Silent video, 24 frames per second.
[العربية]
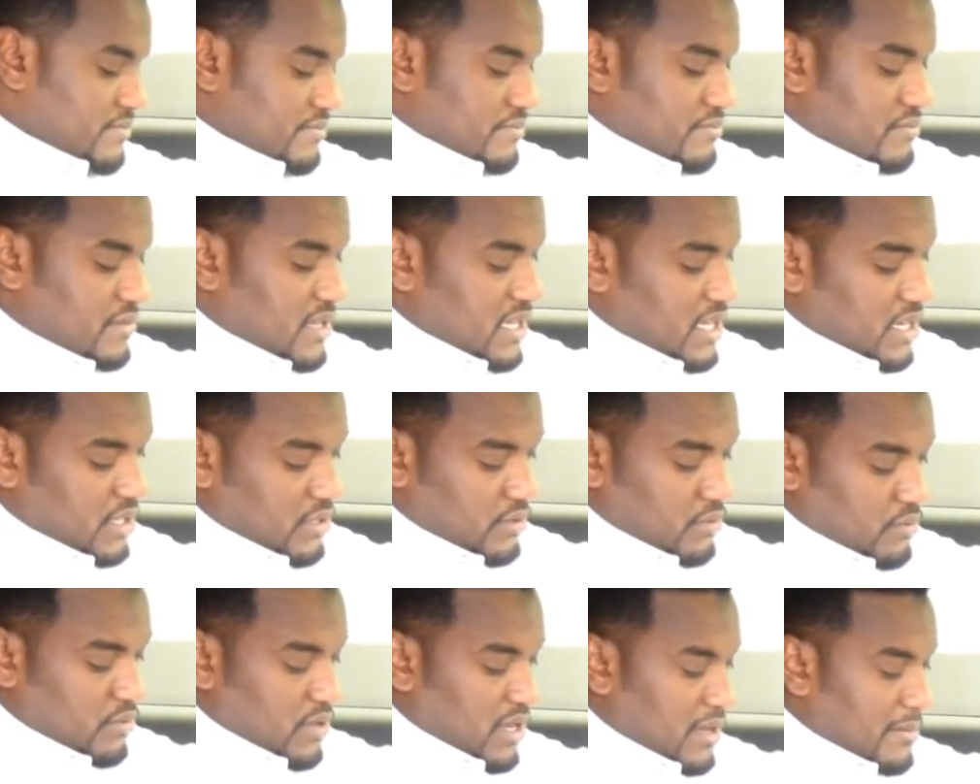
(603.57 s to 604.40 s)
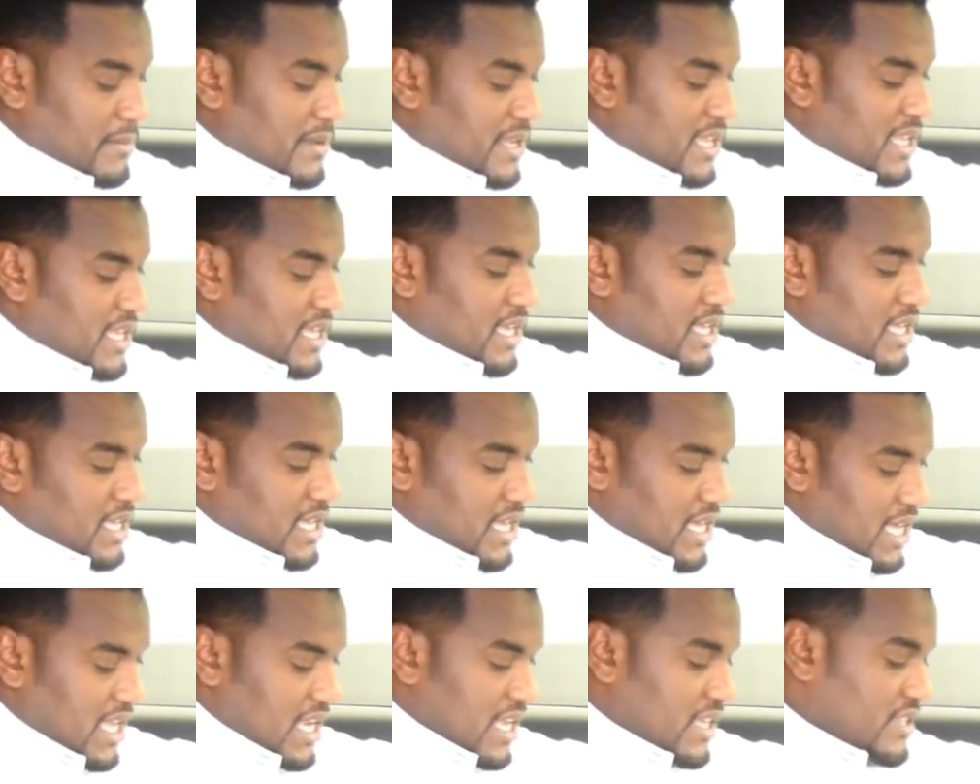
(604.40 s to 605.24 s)
ما راح تكون عملية
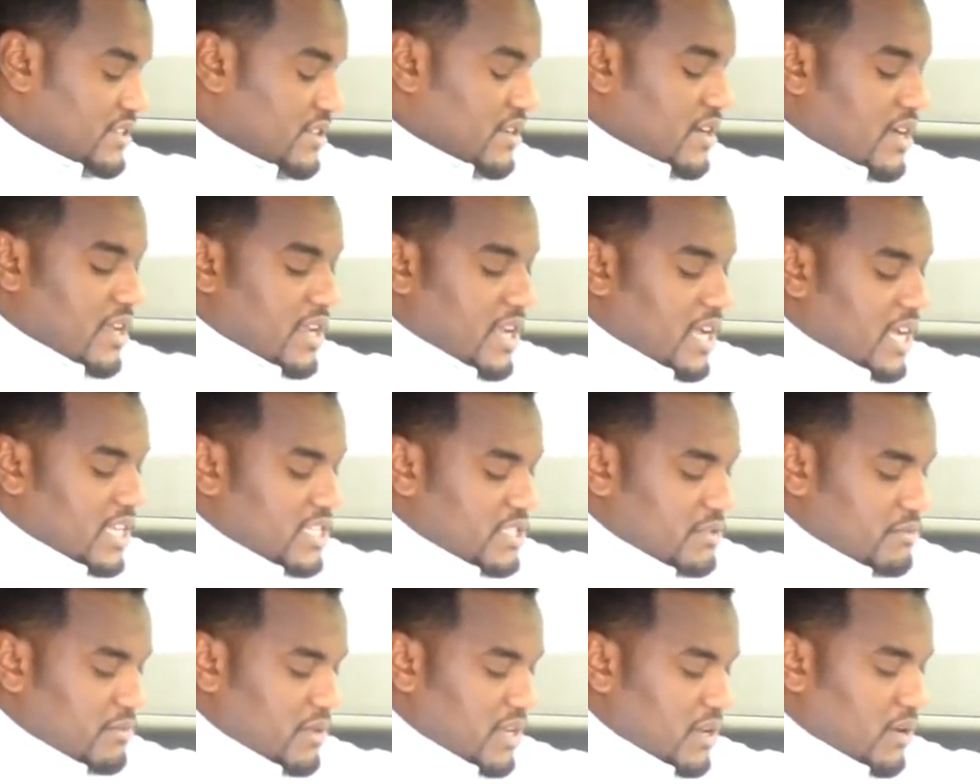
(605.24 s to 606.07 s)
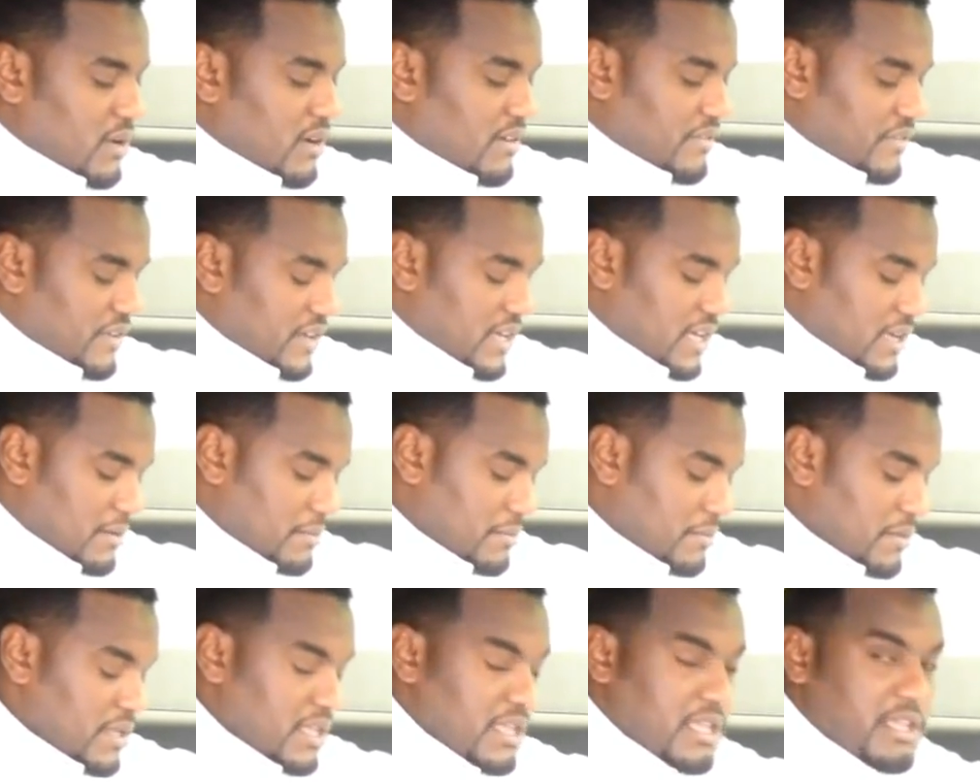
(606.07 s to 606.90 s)
الأزرار أجمل وأفخم
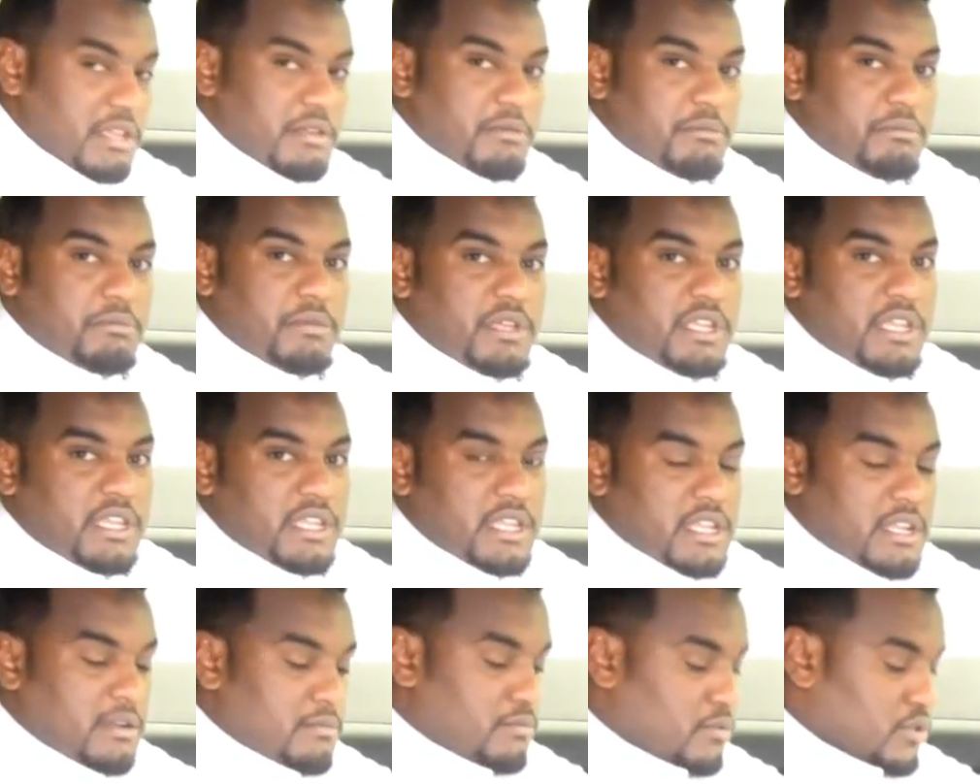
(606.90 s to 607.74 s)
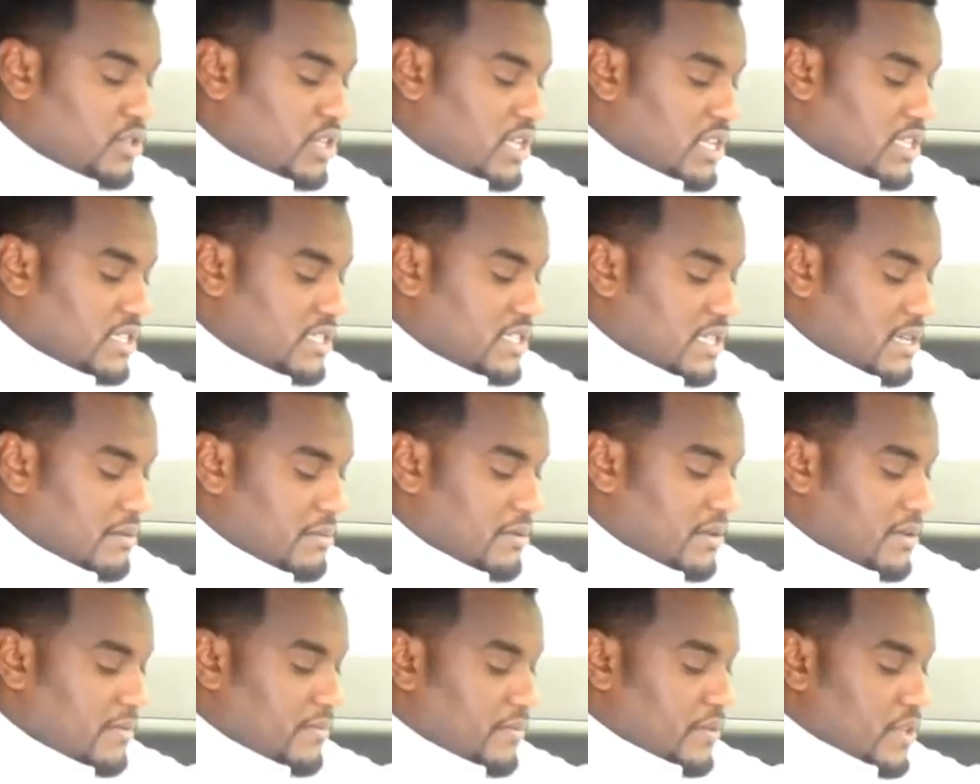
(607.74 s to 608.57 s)
من الموديل
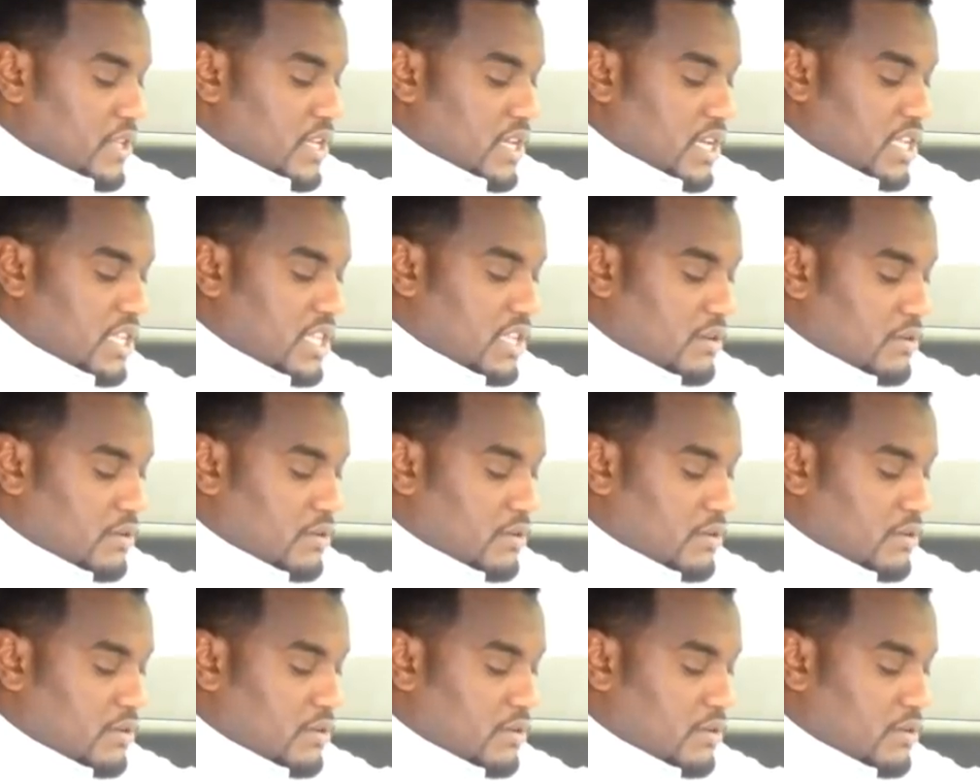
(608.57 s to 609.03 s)
السابق عندنا